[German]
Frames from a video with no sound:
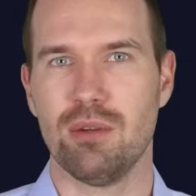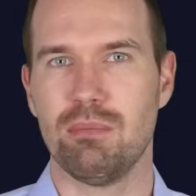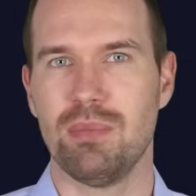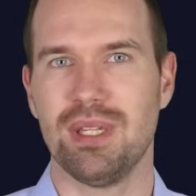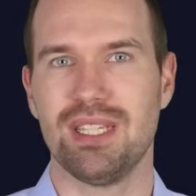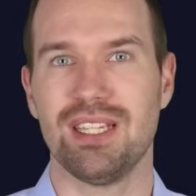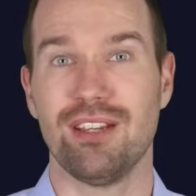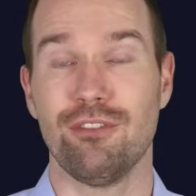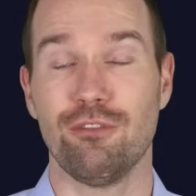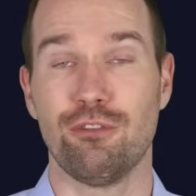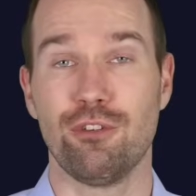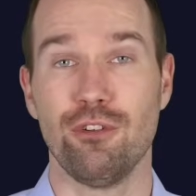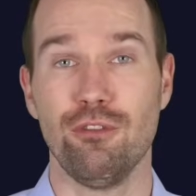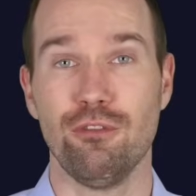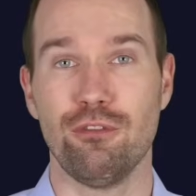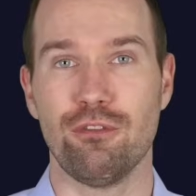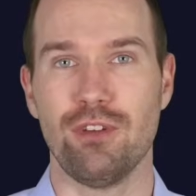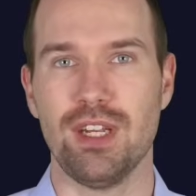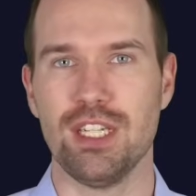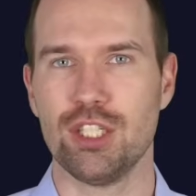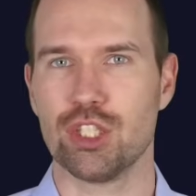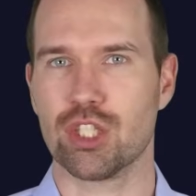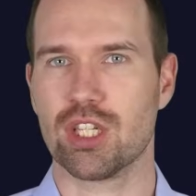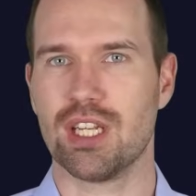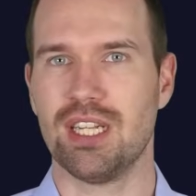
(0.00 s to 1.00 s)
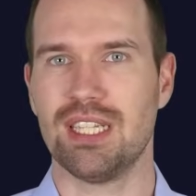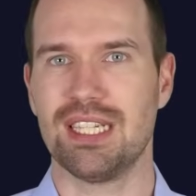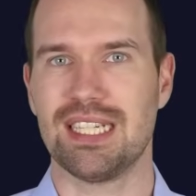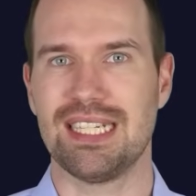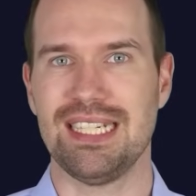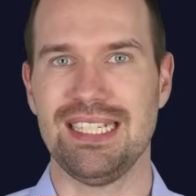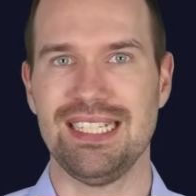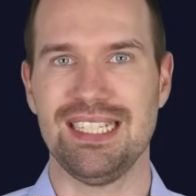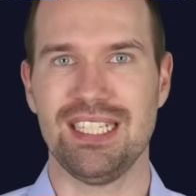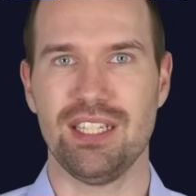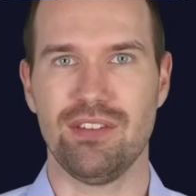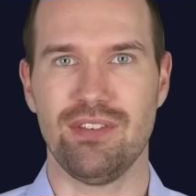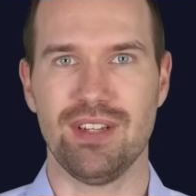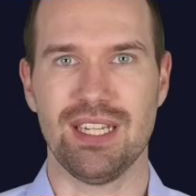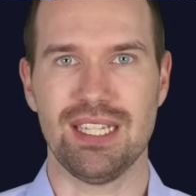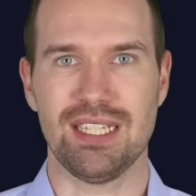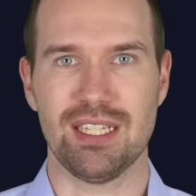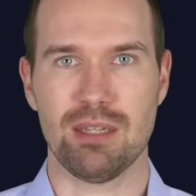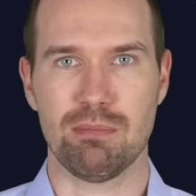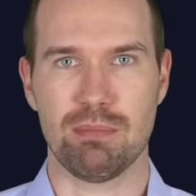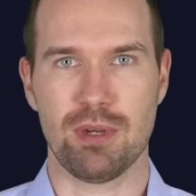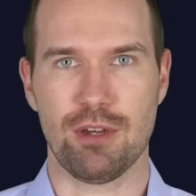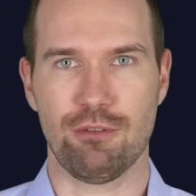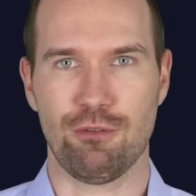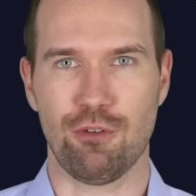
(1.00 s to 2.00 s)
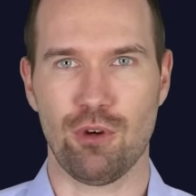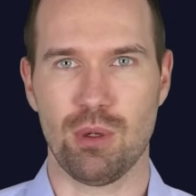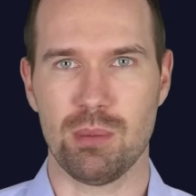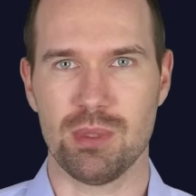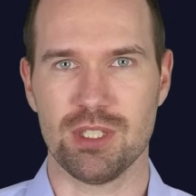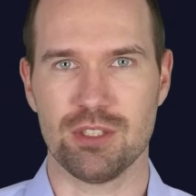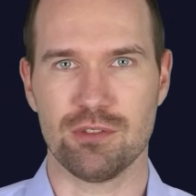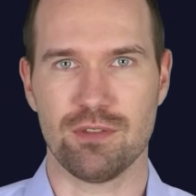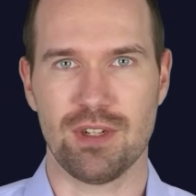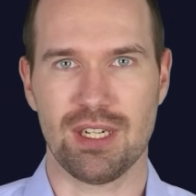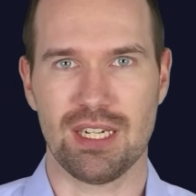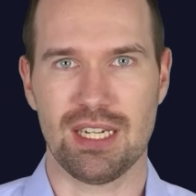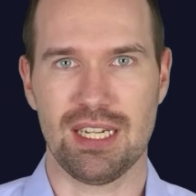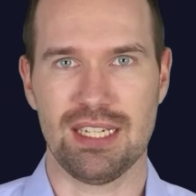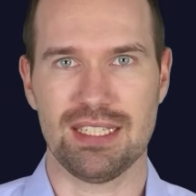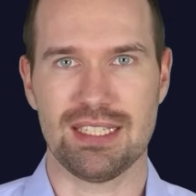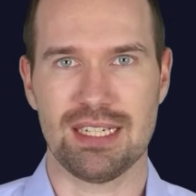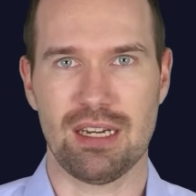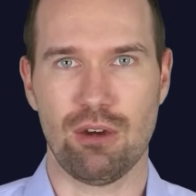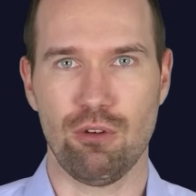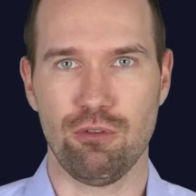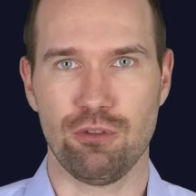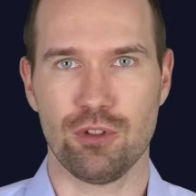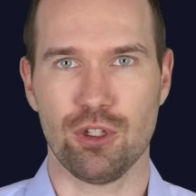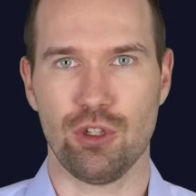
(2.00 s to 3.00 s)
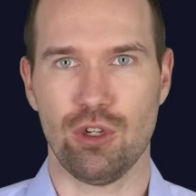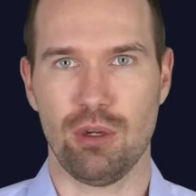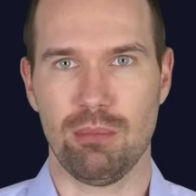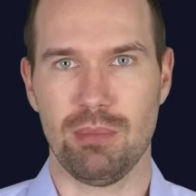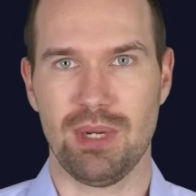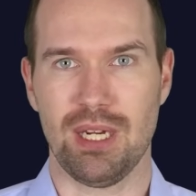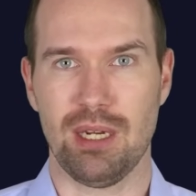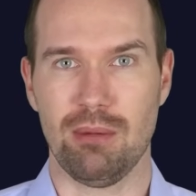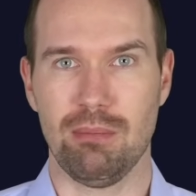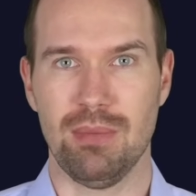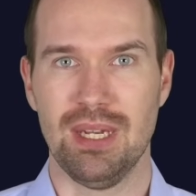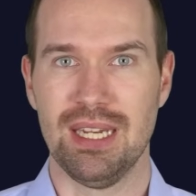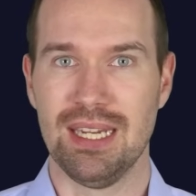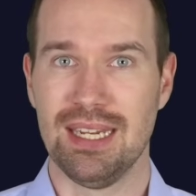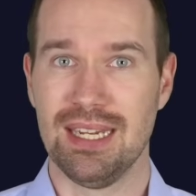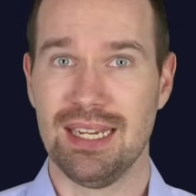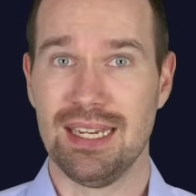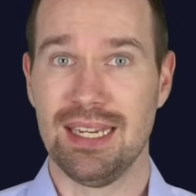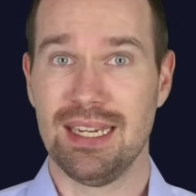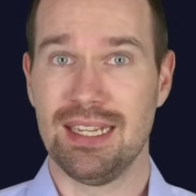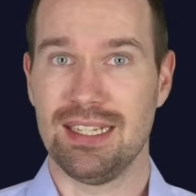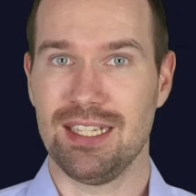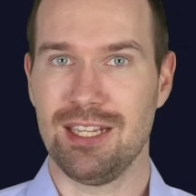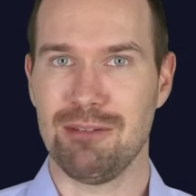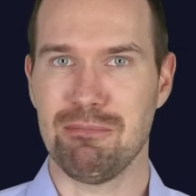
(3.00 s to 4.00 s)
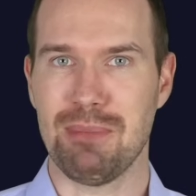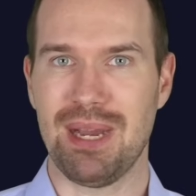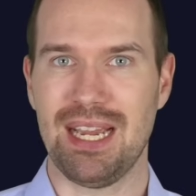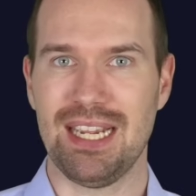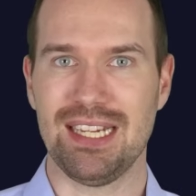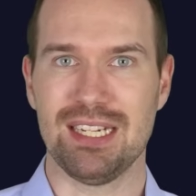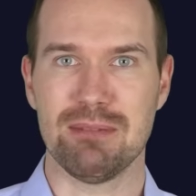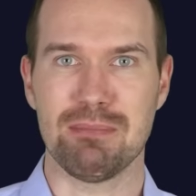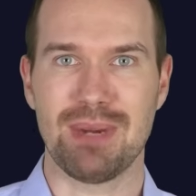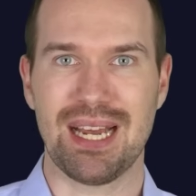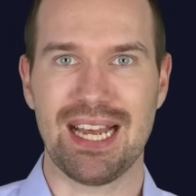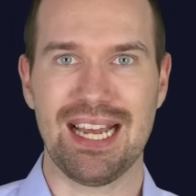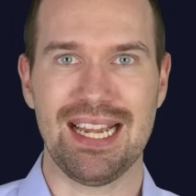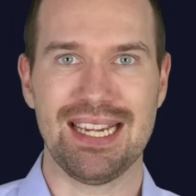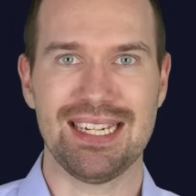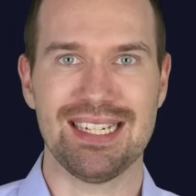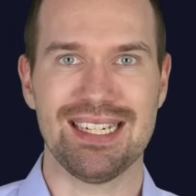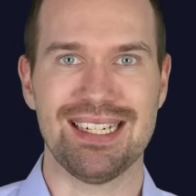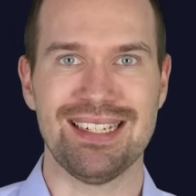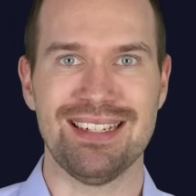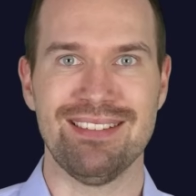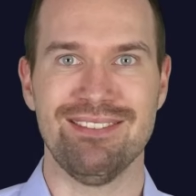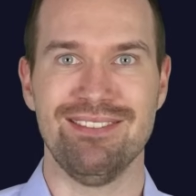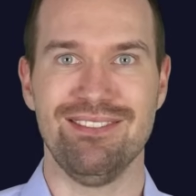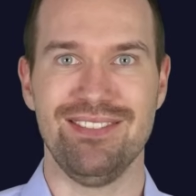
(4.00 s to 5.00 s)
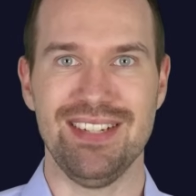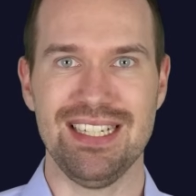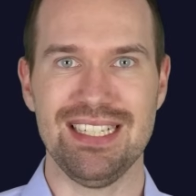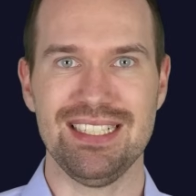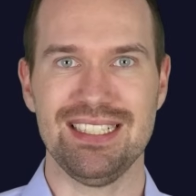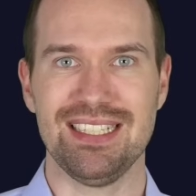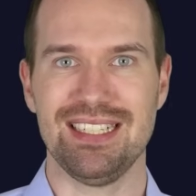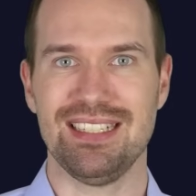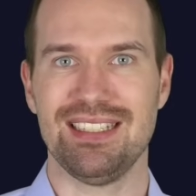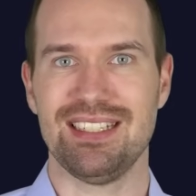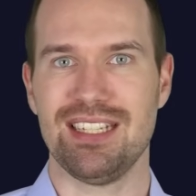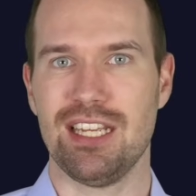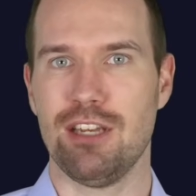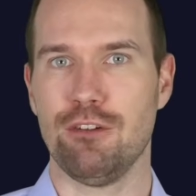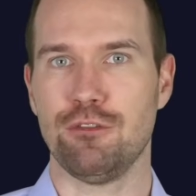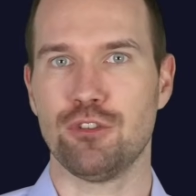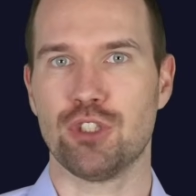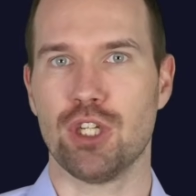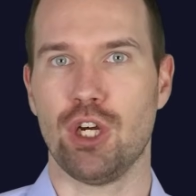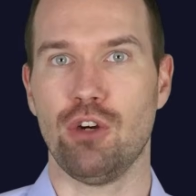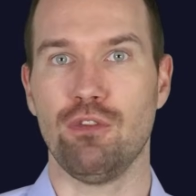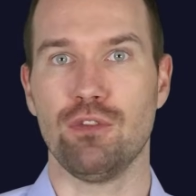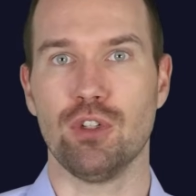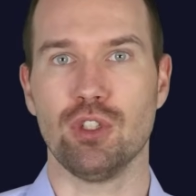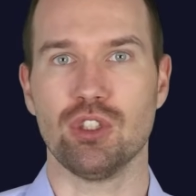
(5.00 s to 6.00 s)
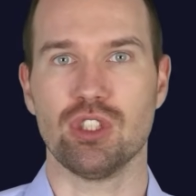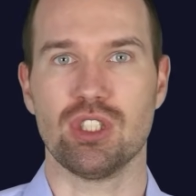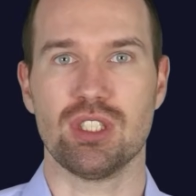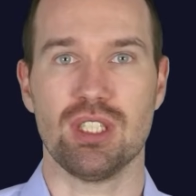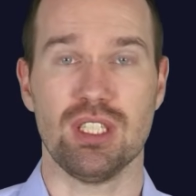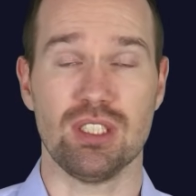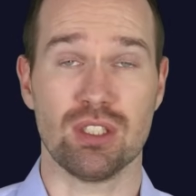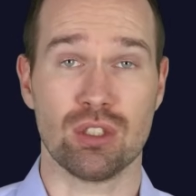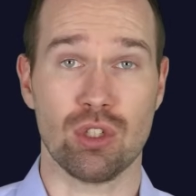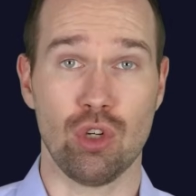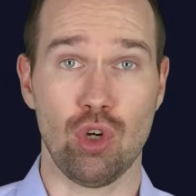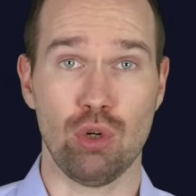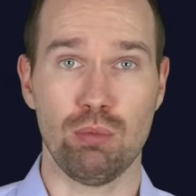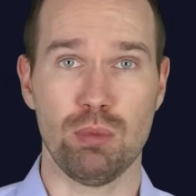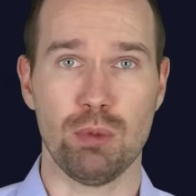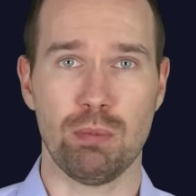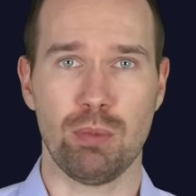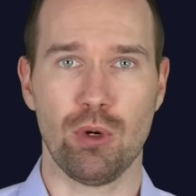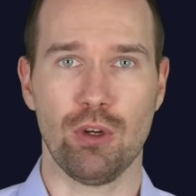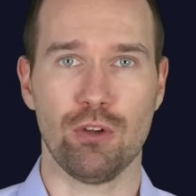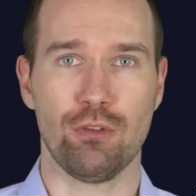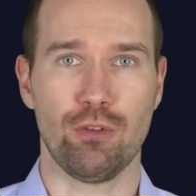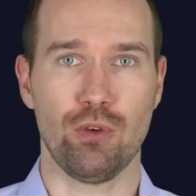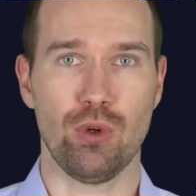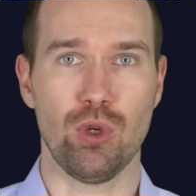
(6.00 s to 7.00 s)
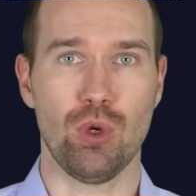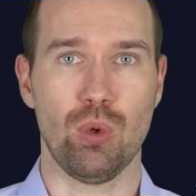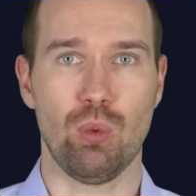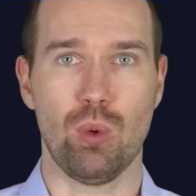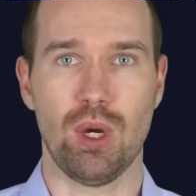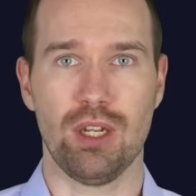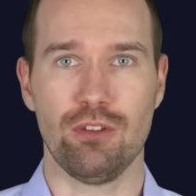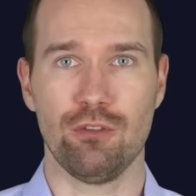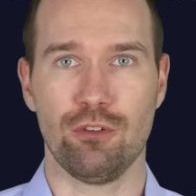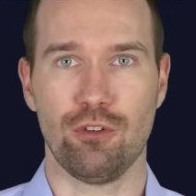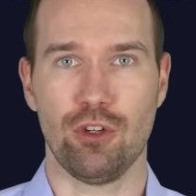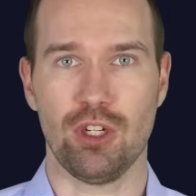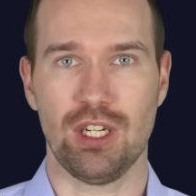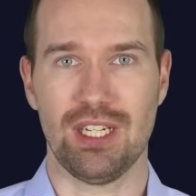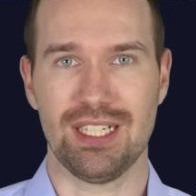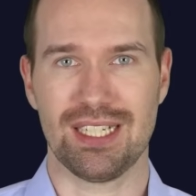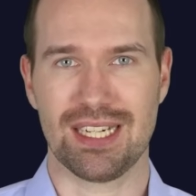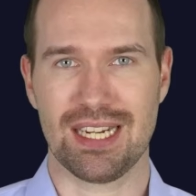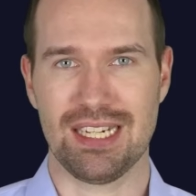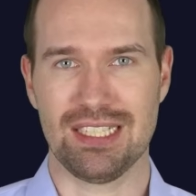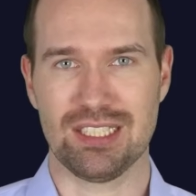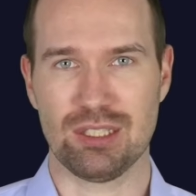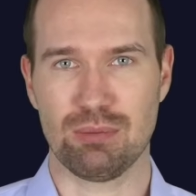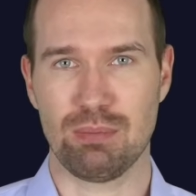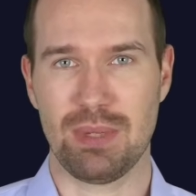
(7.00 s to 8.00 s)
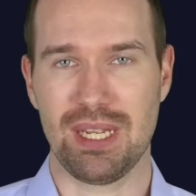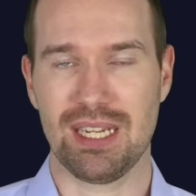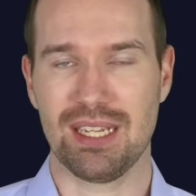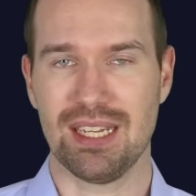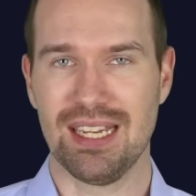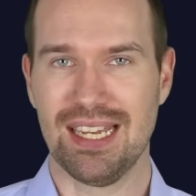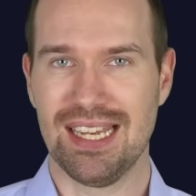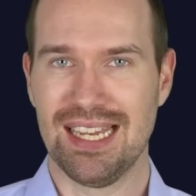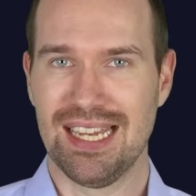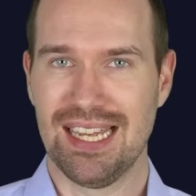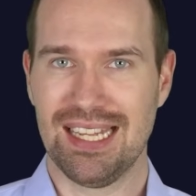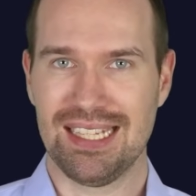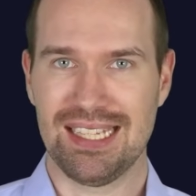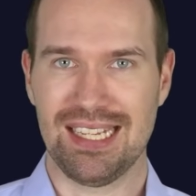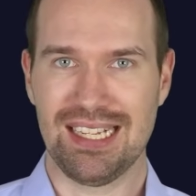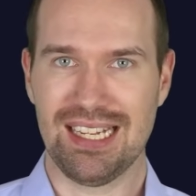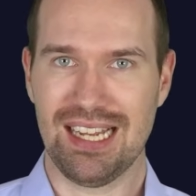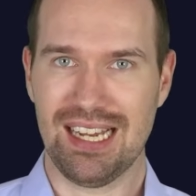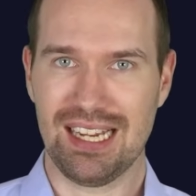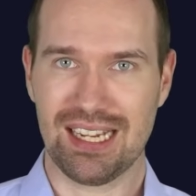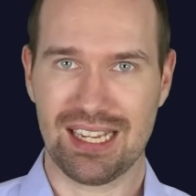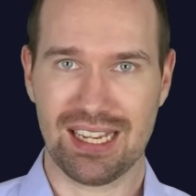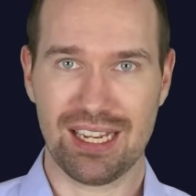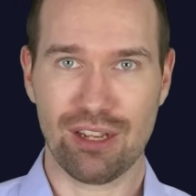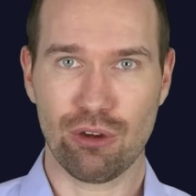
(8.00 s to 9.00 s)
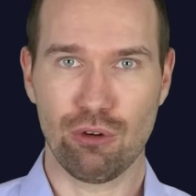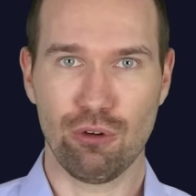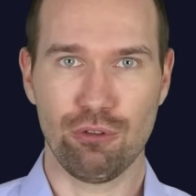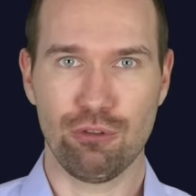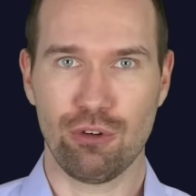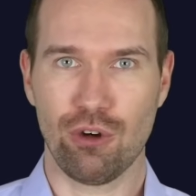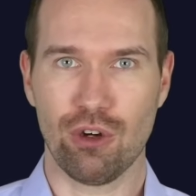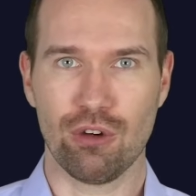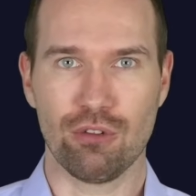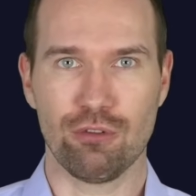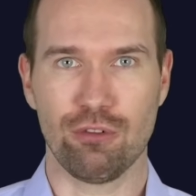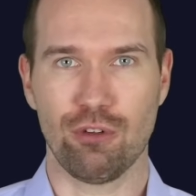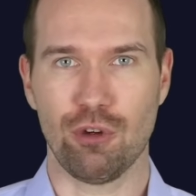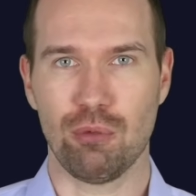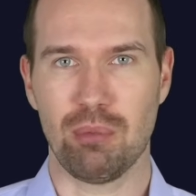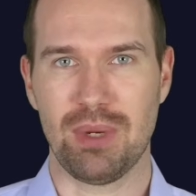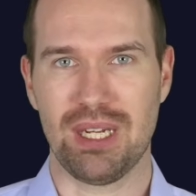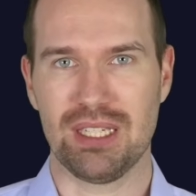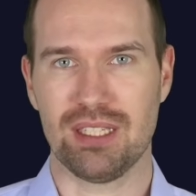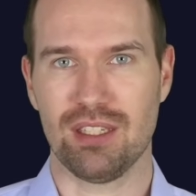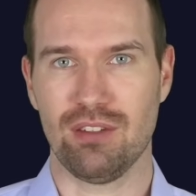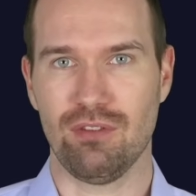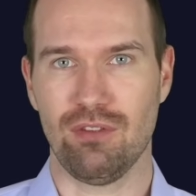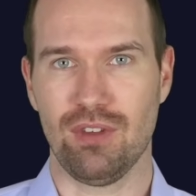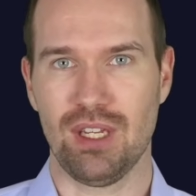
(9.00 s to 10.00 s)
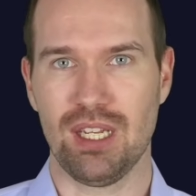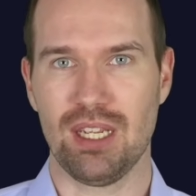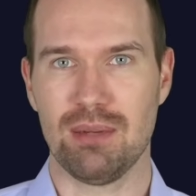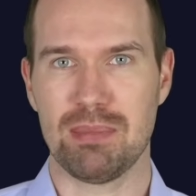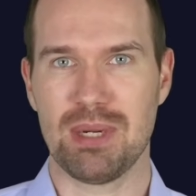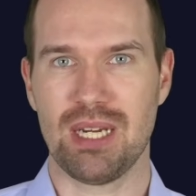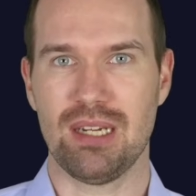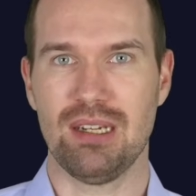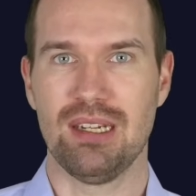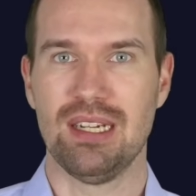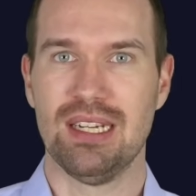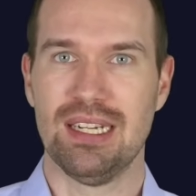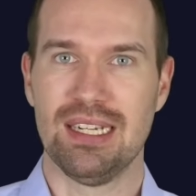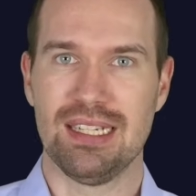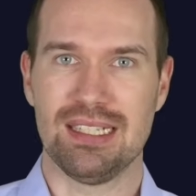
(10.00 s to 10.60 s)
wir mit den fünf Weltstrategien, die wir in dem Performance-Vergleich aufgenommen haben. Neben einem reinen Welt-ETF schauen wir uns das Global Portfolio One von Andreas Beck, den Arero-Fonds von Martin Weber,